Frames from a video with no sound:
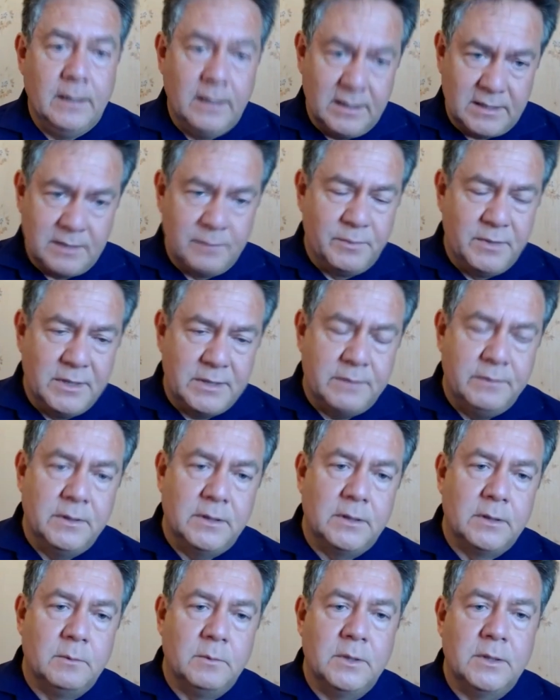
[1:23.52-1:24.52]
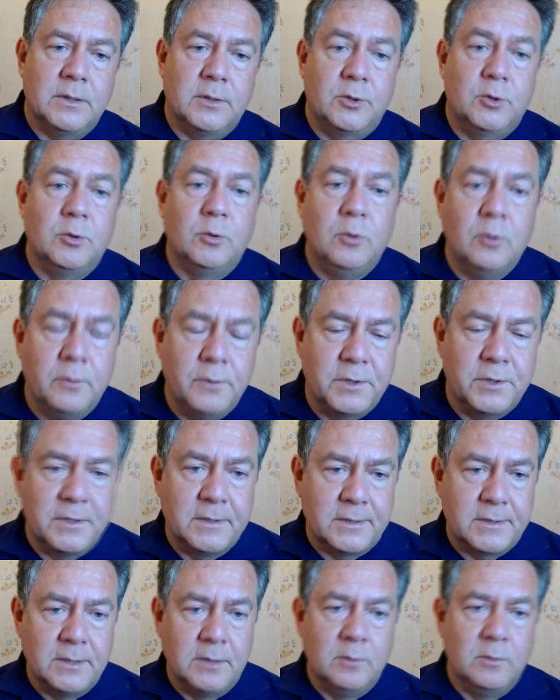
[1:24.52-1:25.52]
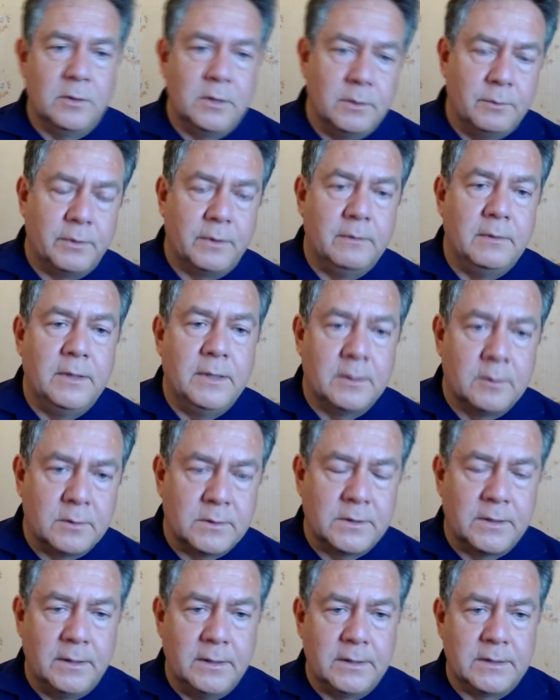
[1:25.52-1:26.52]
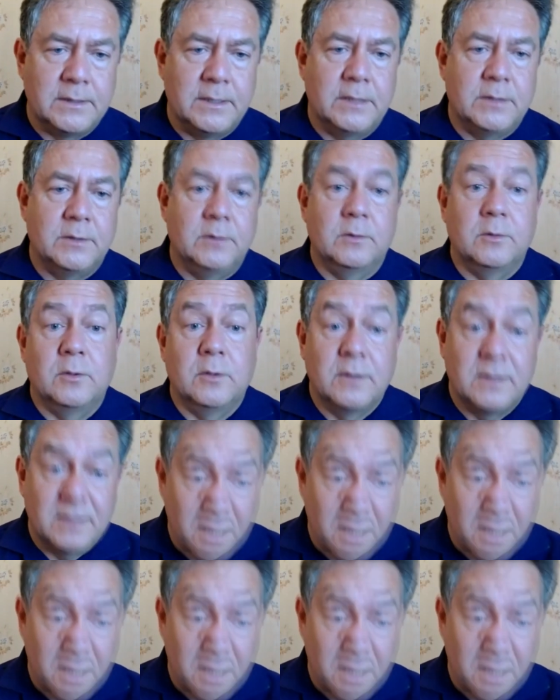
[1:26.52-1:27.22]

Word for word: И если бы действительно мы чудовищной ценой не провели индустриализацию,